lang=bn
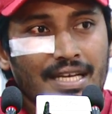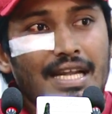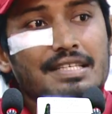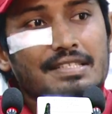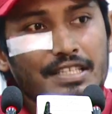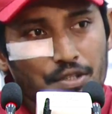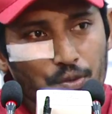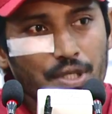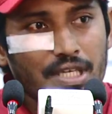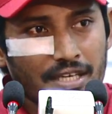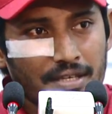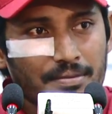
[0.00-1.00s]
লাস্টের
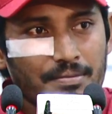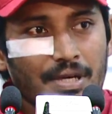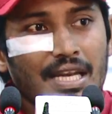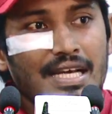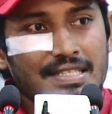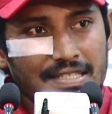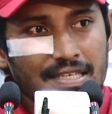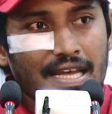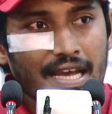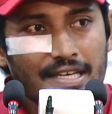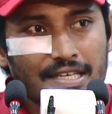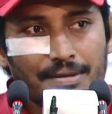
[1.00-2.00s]
দুইটা বা লাস্টের
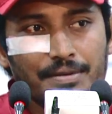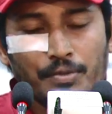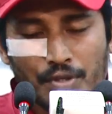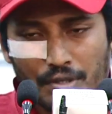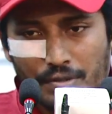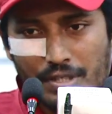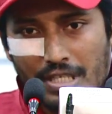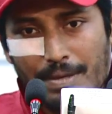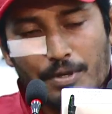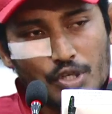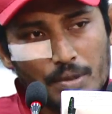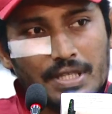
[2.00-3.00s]
একটা আমি মনে করি
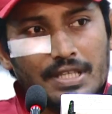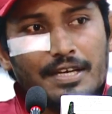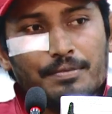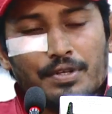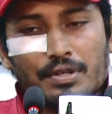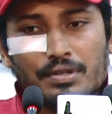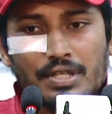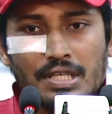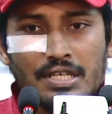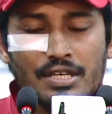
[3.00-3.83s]
আমরা সবাই তাই মনে করি